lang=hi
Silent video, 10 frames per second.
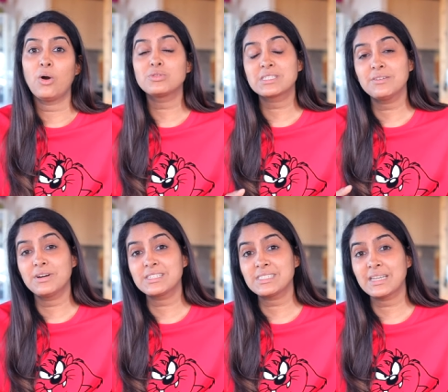और उसके
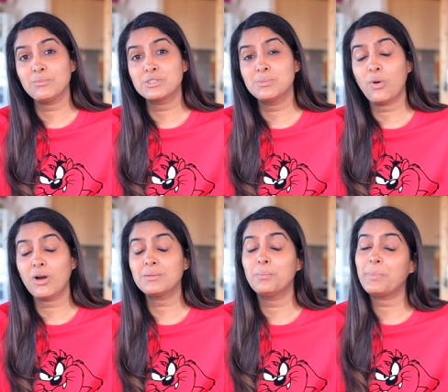वजह से ना मुझे
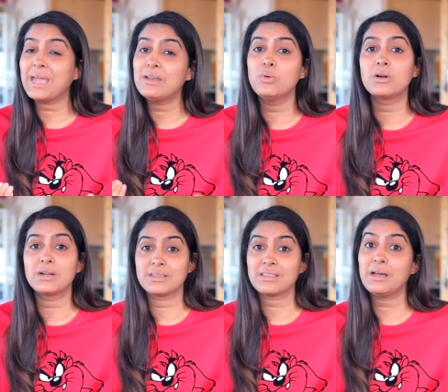बहुत पेन हुआ
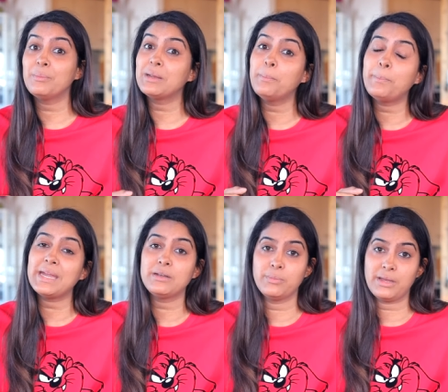करता था मेरे
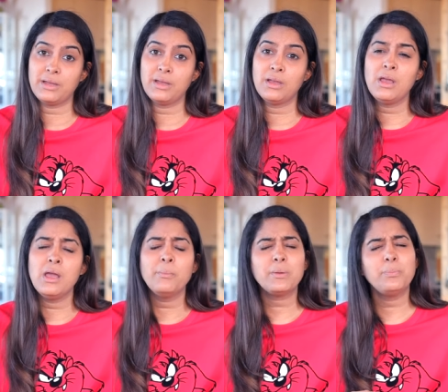पेट में
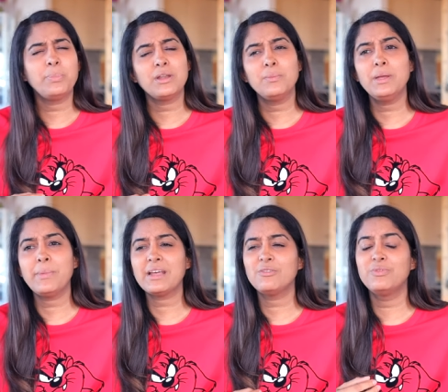पर फिर भी
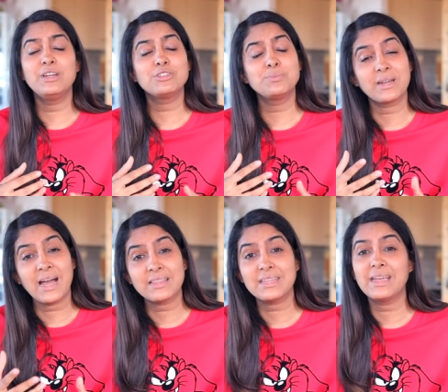मैं ना वीडियोस
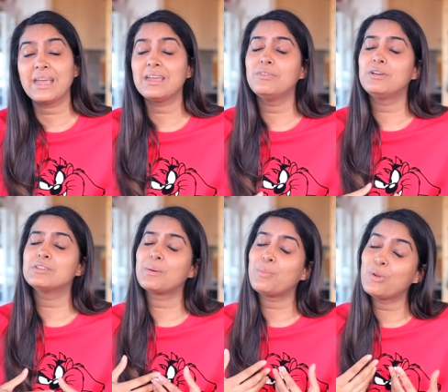बनाती गई
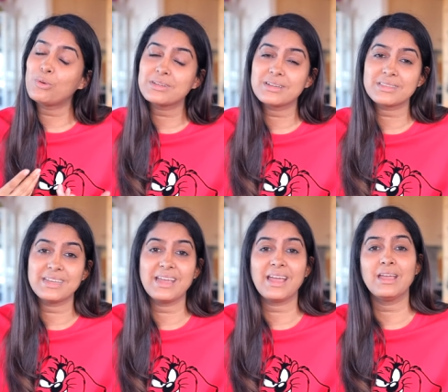वीडियोस अपलोड करती
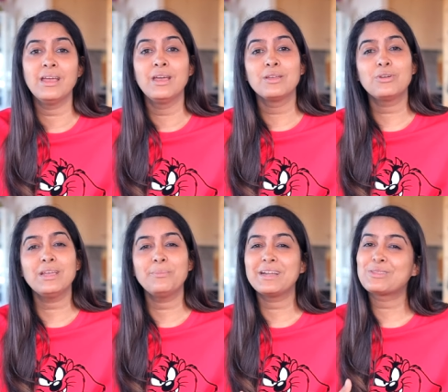गई
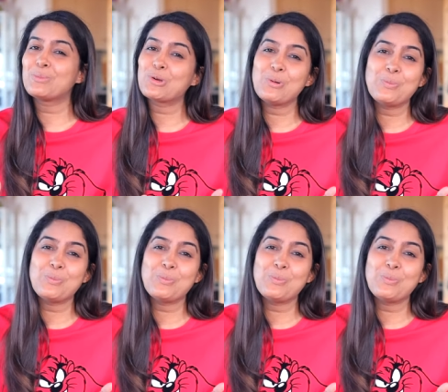क्योंकि मैंने तुम लोग